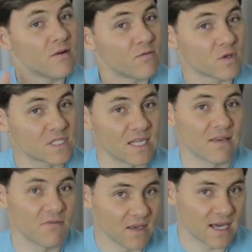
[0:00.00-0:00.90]

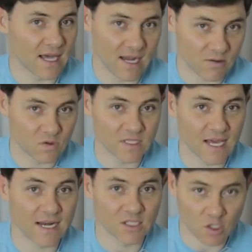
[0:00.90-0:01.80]
você ficará no
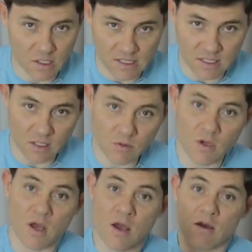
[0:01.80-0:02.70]
SARA sozinho
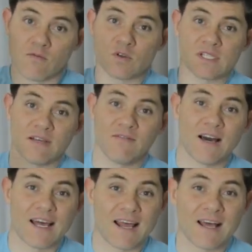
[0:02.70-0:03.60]
você
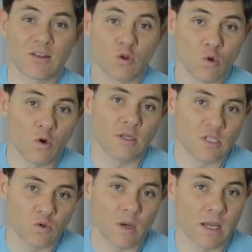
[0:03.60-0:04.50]
fará toda a
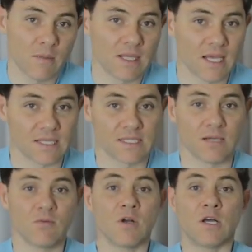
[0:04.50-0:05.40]
sua
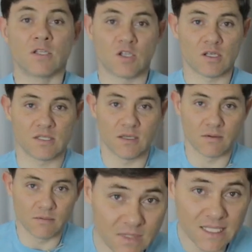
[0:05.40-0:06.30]
reabilitação sozinho.